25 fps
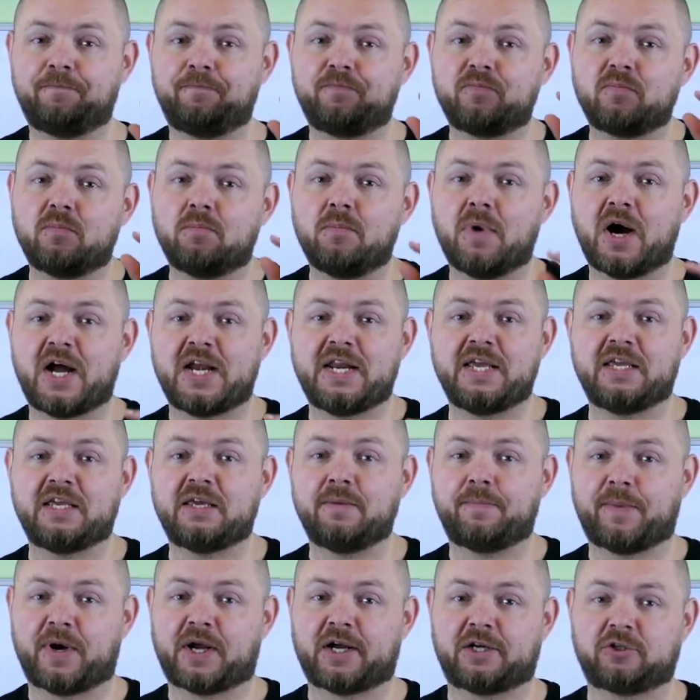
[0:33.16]

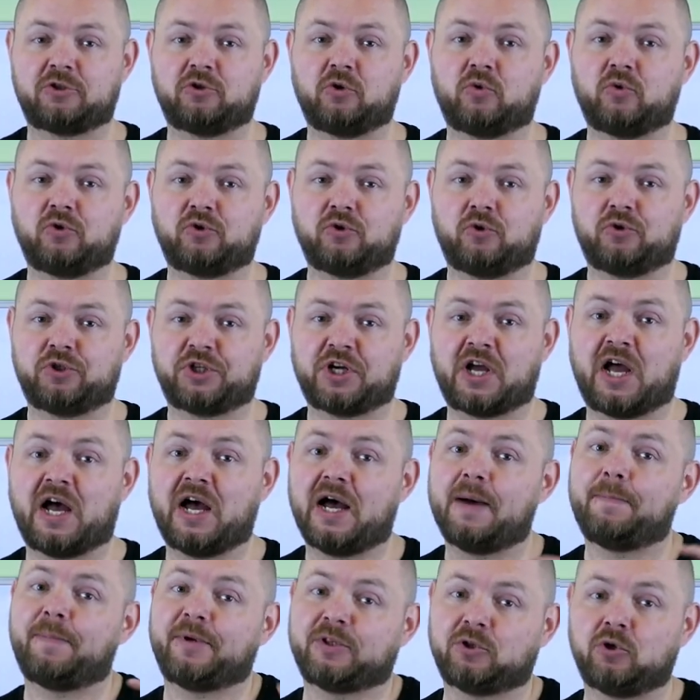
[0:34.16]
маленький пока что кусочек,
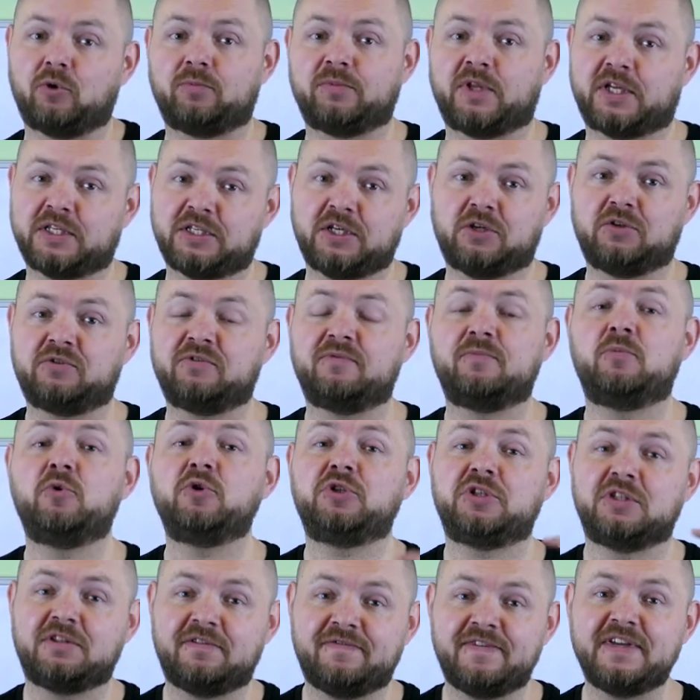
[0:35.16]
а потом, надеюсь, вы
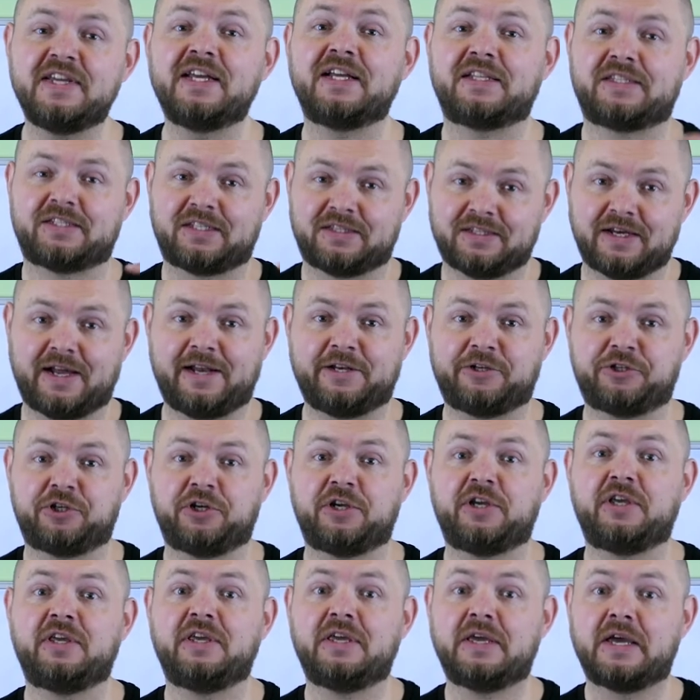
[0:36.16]
будете двигаться
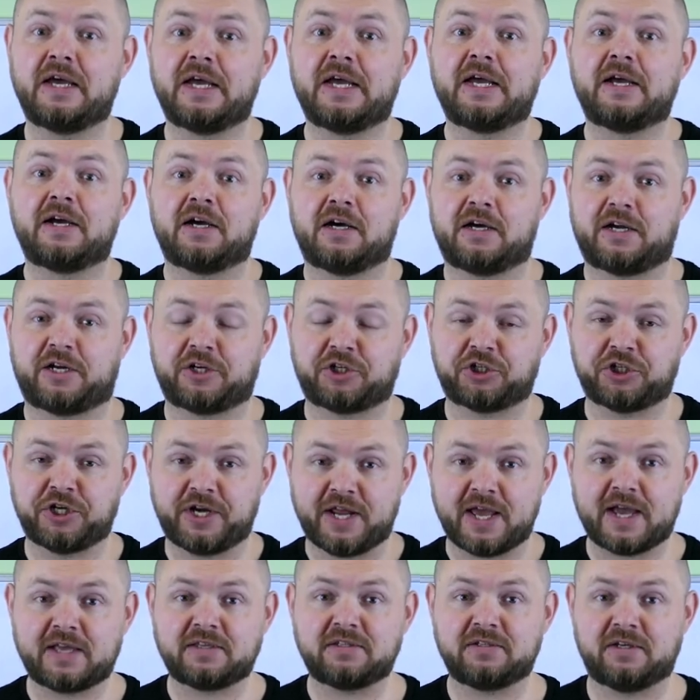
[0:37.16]
дальше и
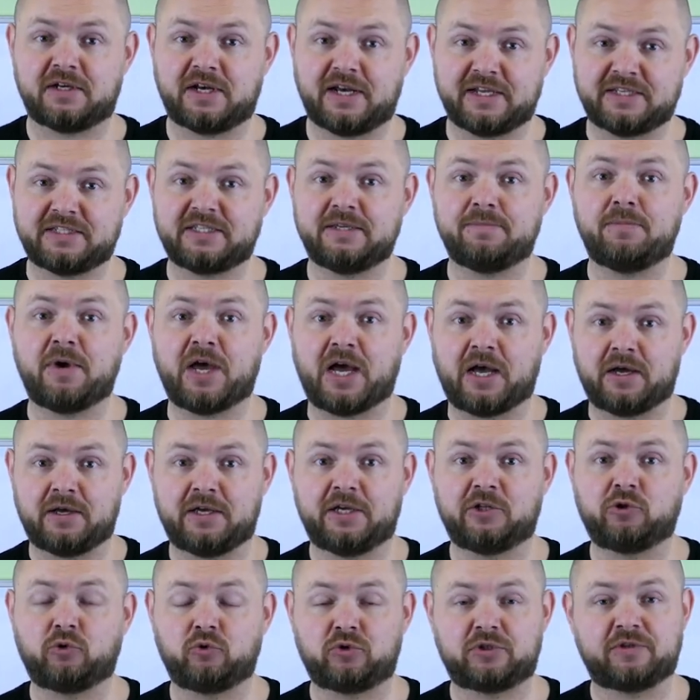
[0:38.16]
расширять для себя
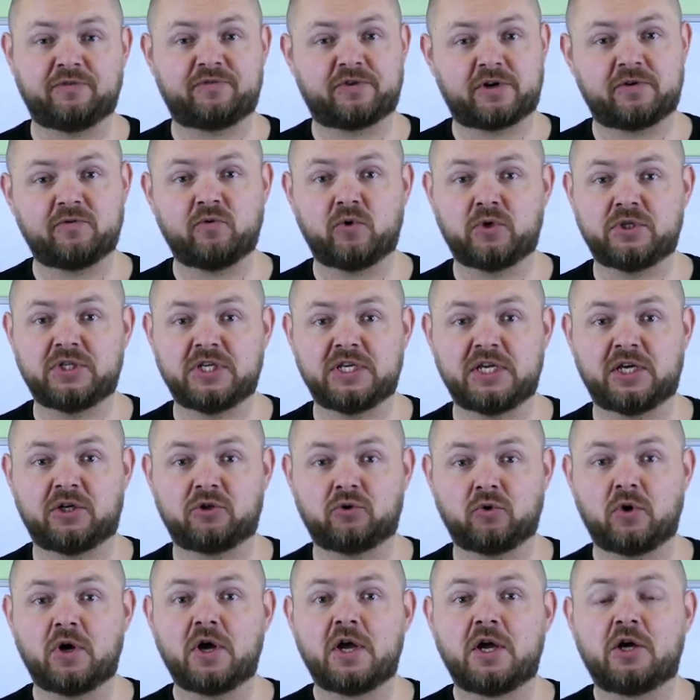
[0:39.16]
эту цифровую
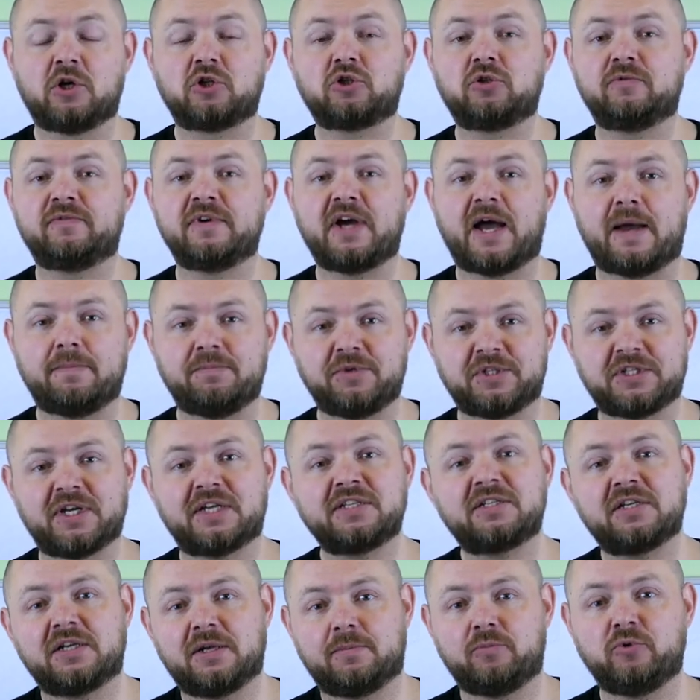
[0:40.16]
диету, что вы
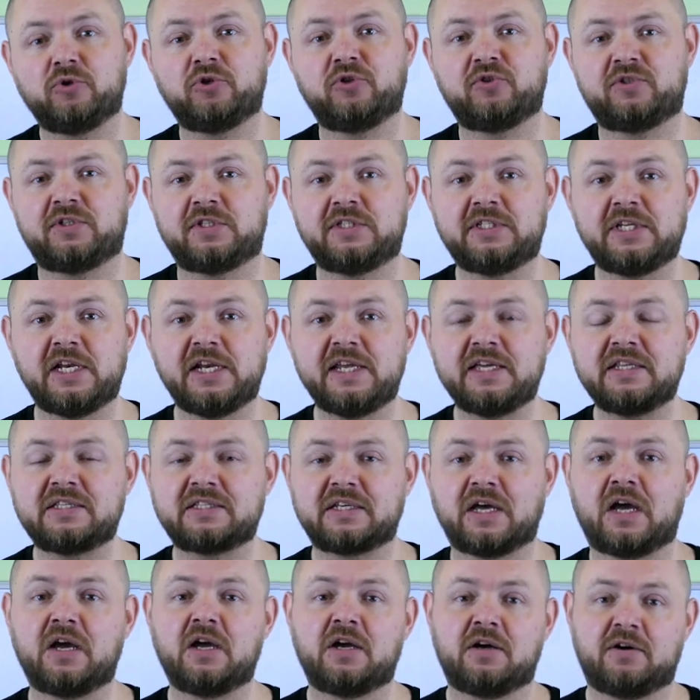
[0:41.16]
обязательно будете
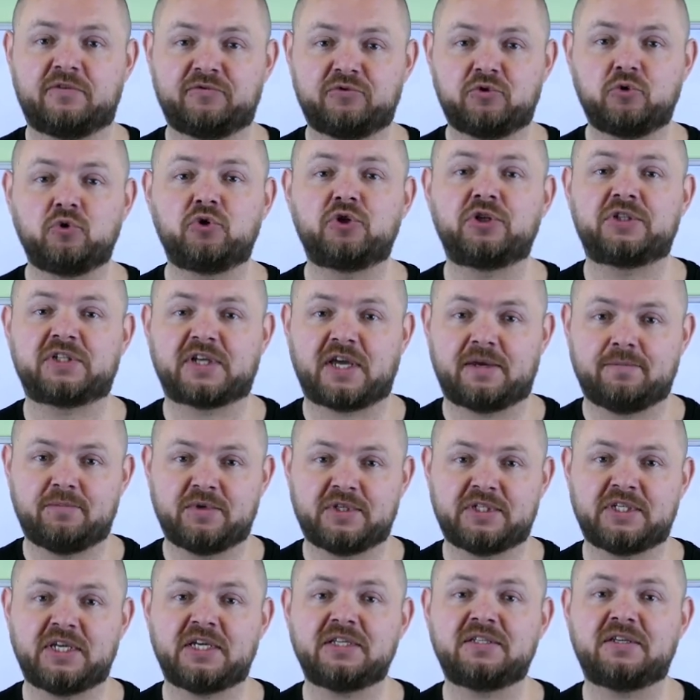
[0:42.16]
делиться в дружеской
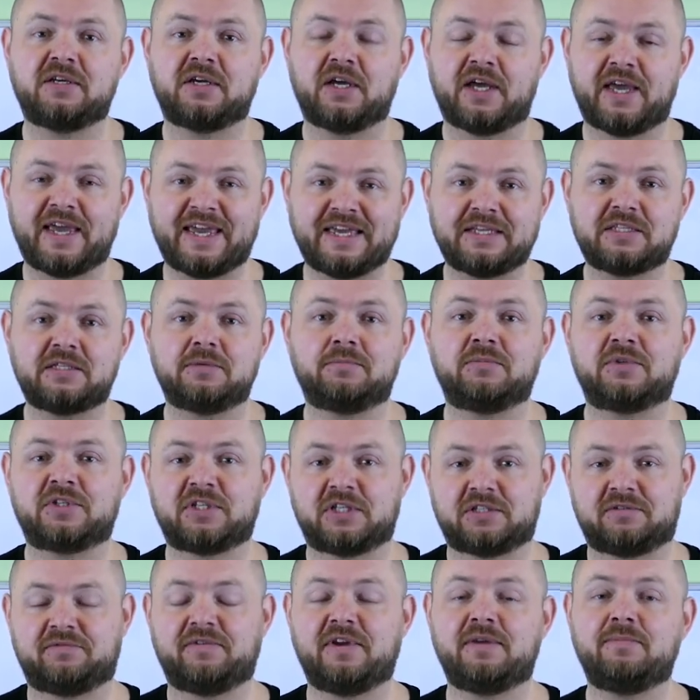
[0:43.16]
беседе этим
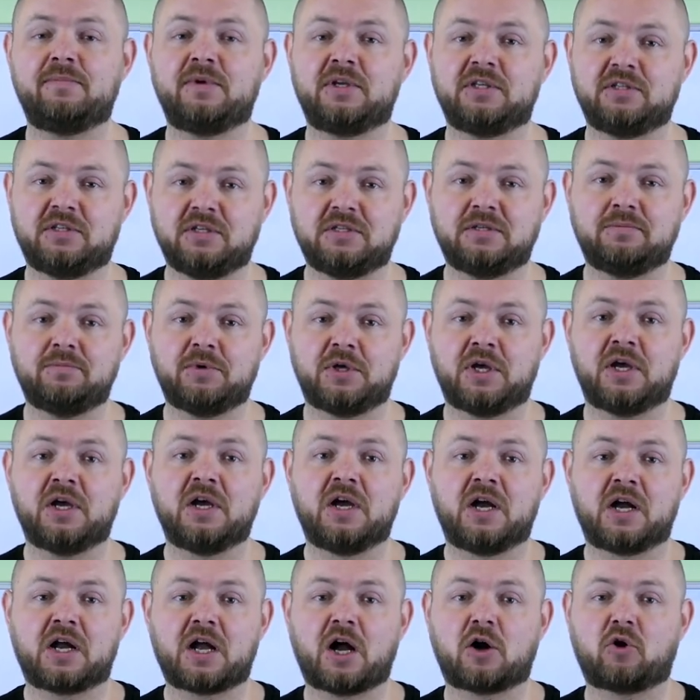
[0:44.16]
со своими детьми.
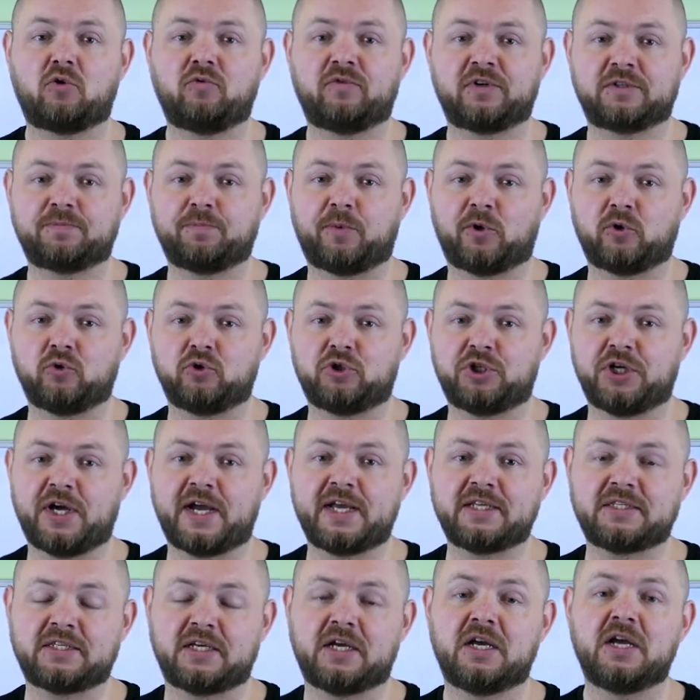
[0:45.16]
Как у вас
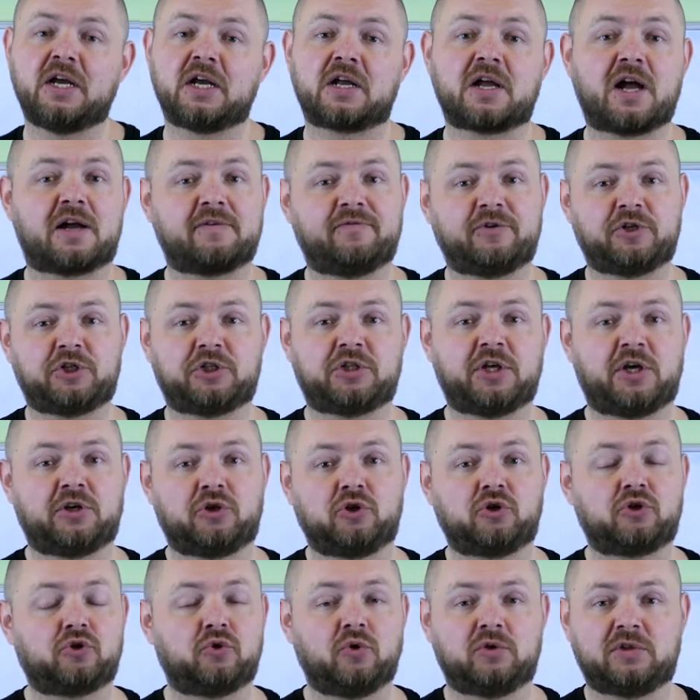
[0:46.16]
получается, как вы
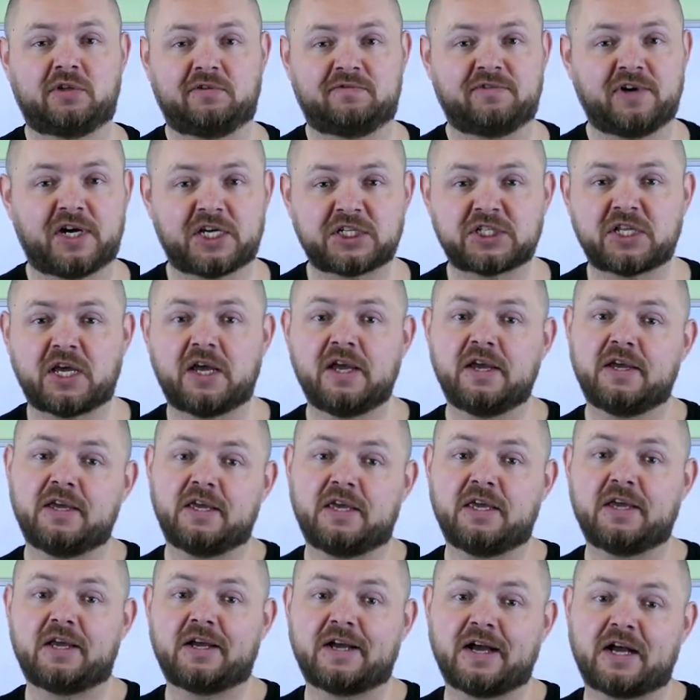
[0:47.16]
считаете, что это важно
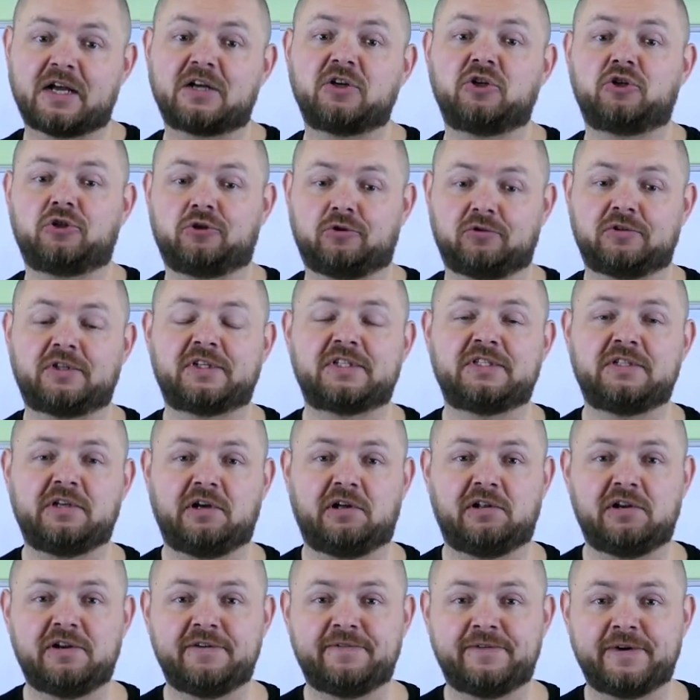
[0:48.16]
и как что-то
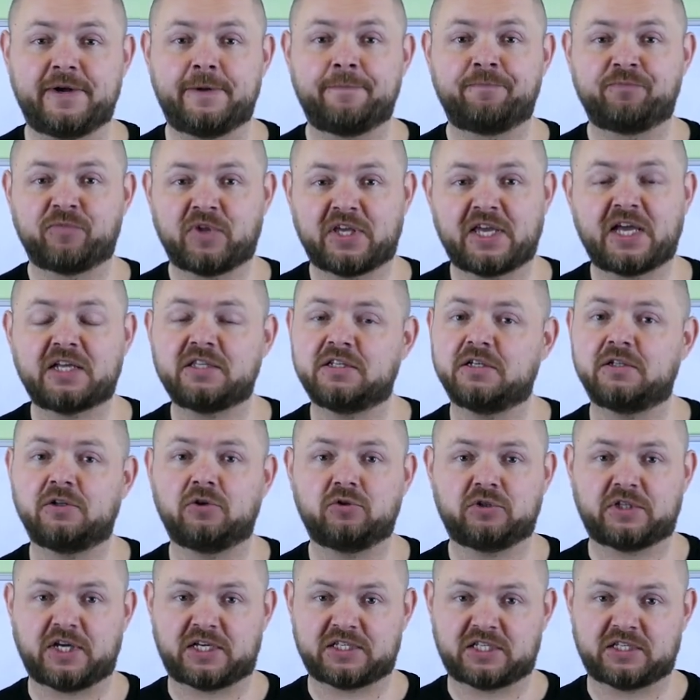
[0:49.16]
сделали вы. Я
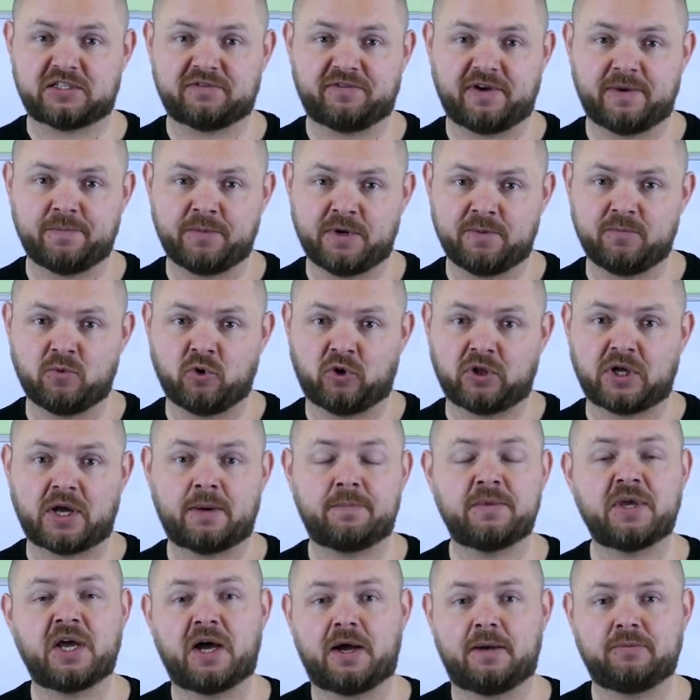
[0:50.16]
делаю так со своим
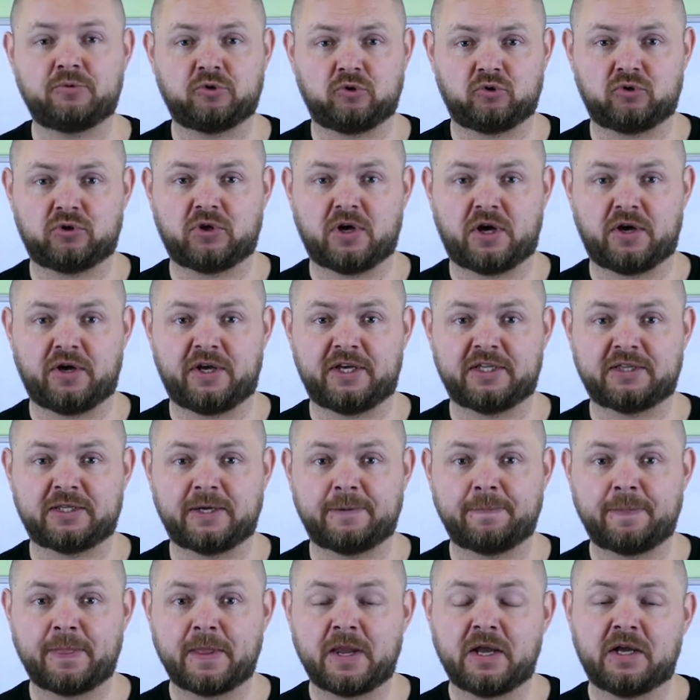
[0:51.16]
ребенком, я обсуждаю это.